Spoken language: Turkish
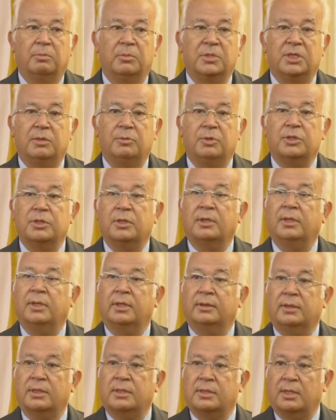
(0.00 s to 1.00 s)
ama
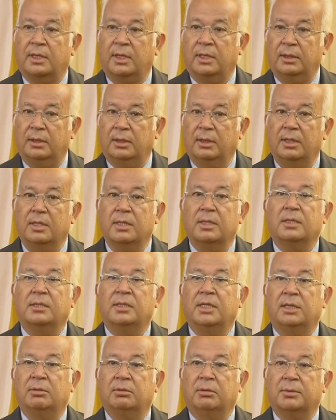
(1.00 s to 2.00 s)
aynı Okan
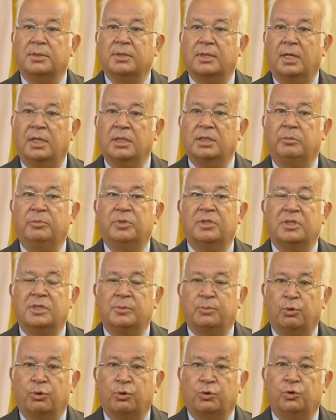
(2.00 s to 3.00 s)
Buruk Başakşehir'de
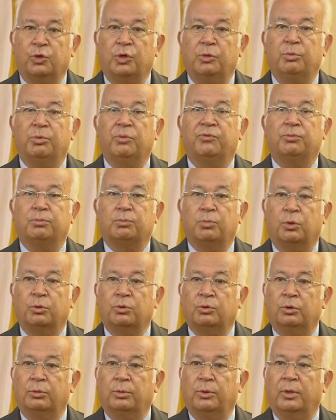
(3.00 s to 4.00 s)
veya Akhisar'da değil
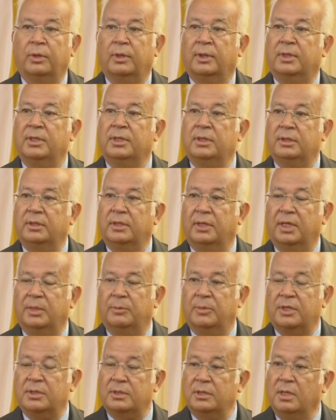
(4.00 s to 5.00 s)
mi? Evet.
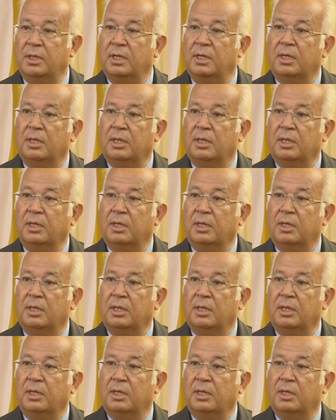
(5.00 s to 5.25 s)
Orada